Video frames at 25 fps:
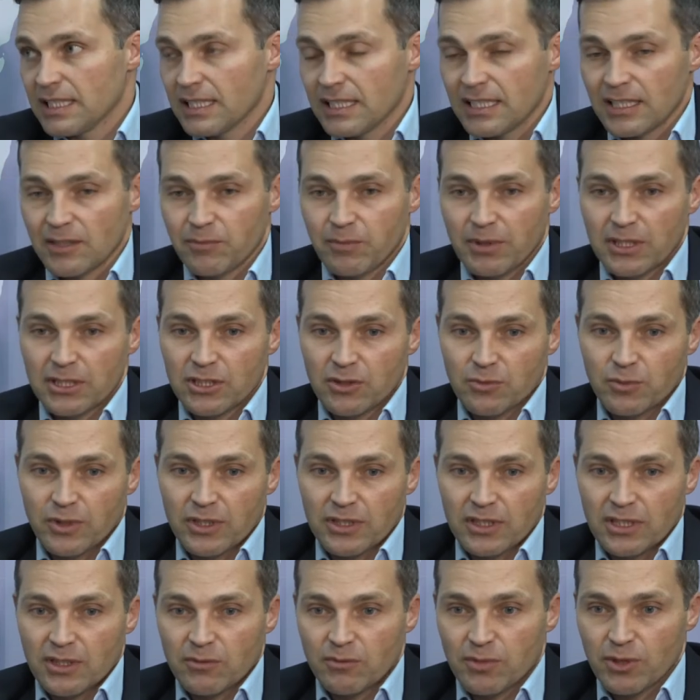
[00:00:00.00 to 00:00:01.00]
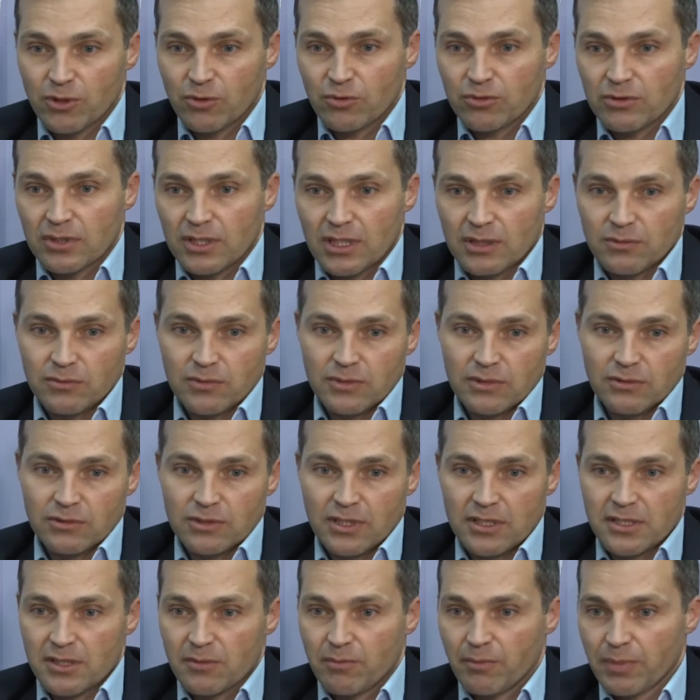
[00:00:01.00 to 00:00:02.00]
И поэтому они берут там вот
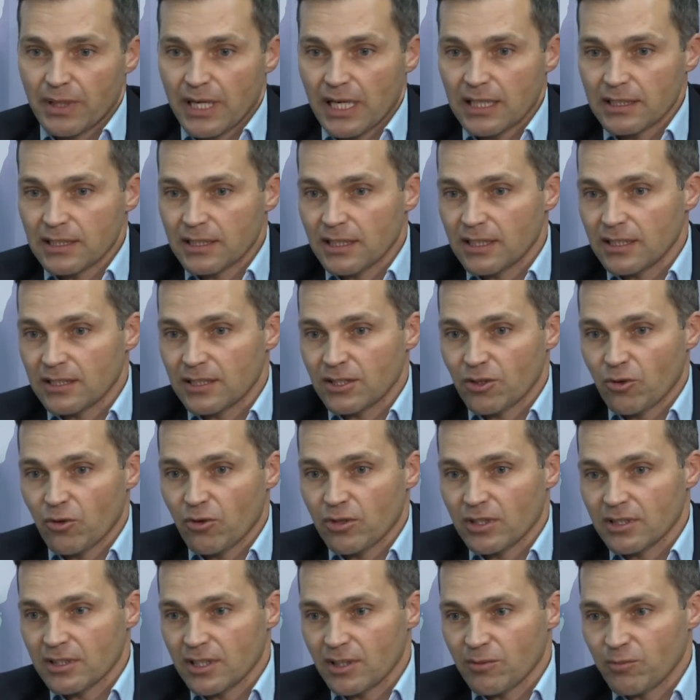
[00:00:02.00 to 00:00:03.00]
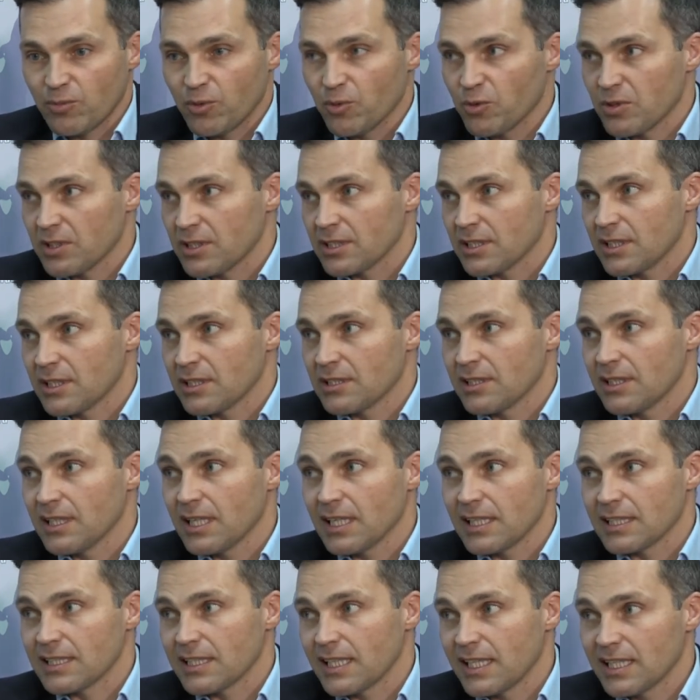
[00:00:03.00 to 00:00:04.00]
эти пранки, троллинги, буллинги,
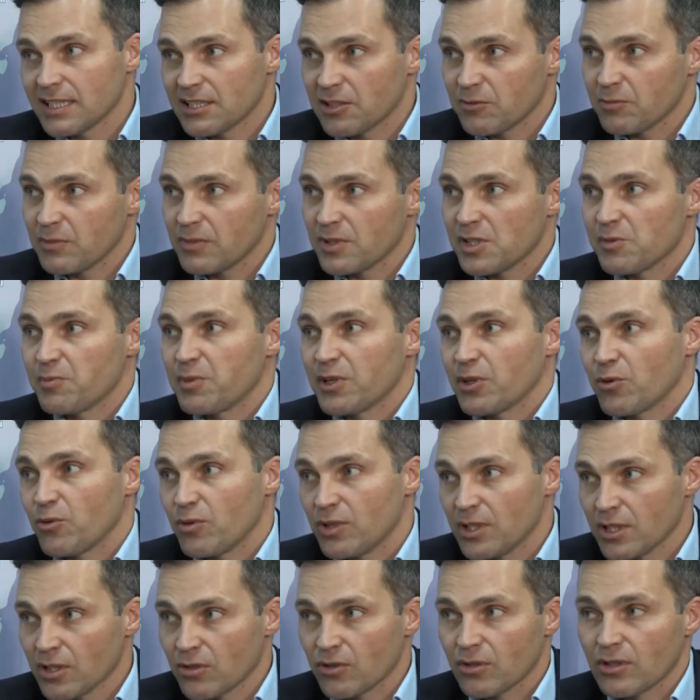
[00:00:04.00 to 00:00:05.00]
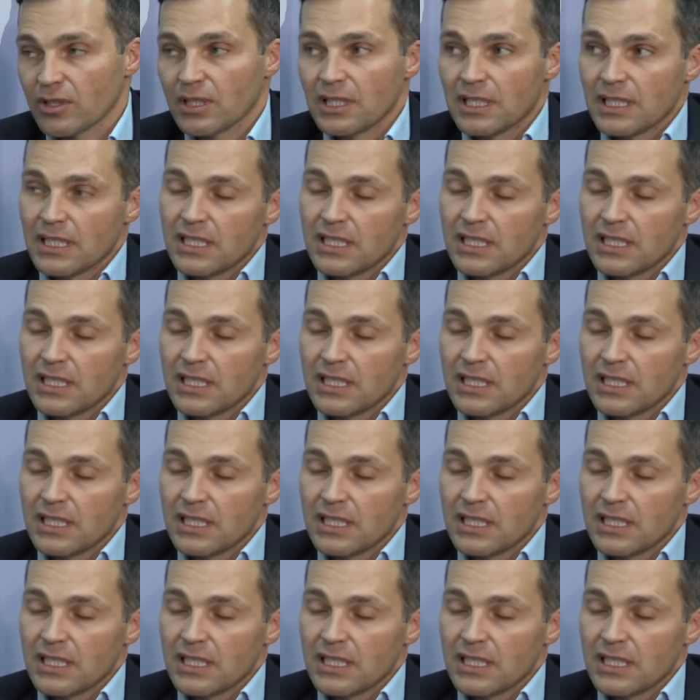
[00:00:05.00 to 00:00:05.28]
да, и на этом спекулируя,